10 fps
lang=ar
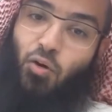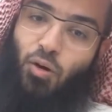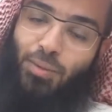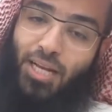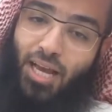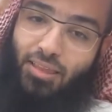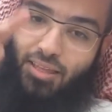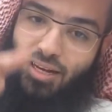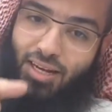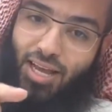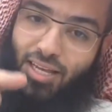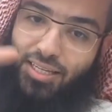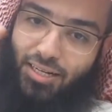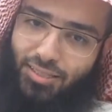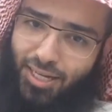ومن آثر
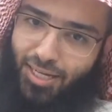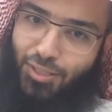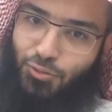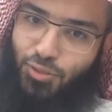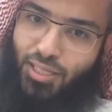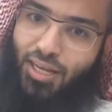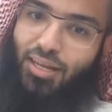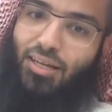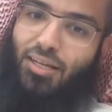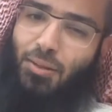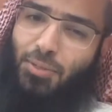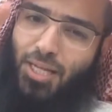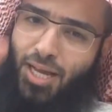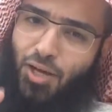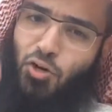الآخرة على الدنيا
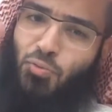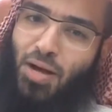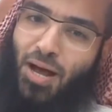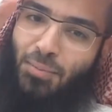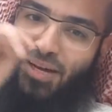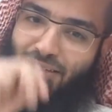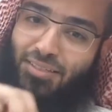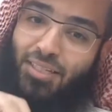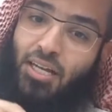ربحهما معا